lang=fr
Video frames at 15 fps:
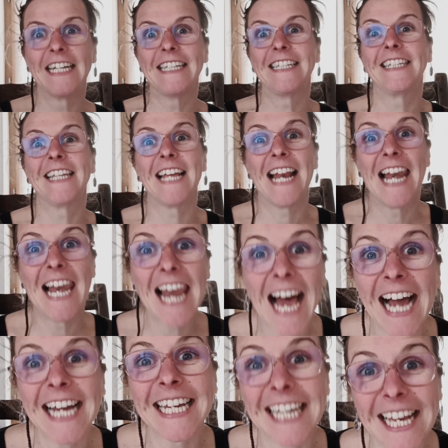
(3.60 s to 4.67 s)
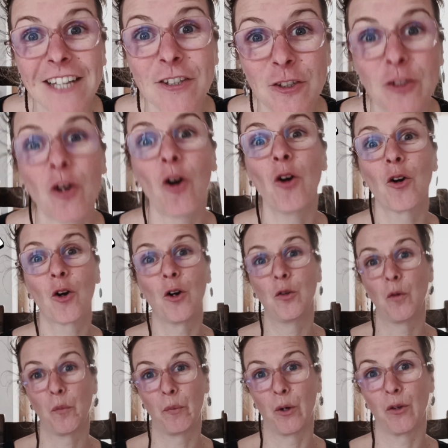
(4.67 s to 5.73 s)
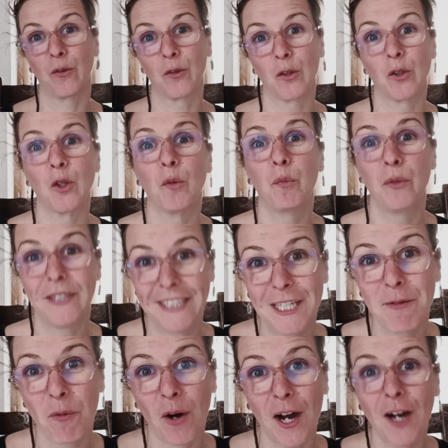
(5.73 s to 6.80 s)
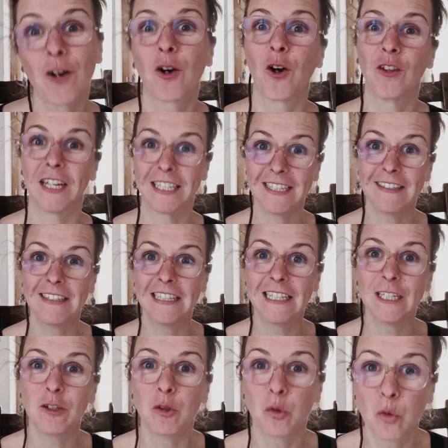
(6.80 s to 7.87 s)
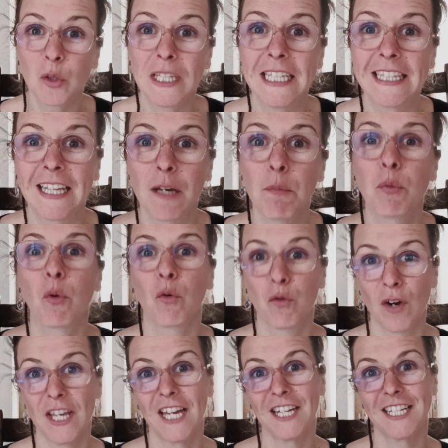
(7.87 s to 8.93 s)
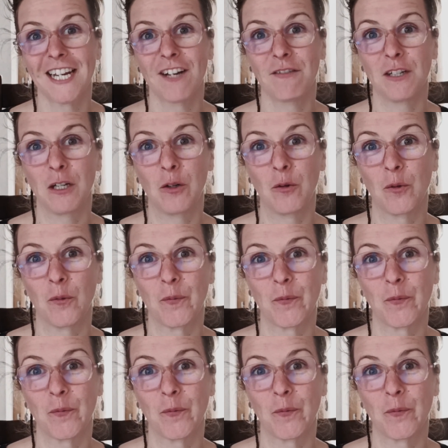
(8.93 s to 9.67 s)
C'est la question qu'on nous pose depuis 6 mois qu'on a décidé de tout quitter pour voyager à vélo.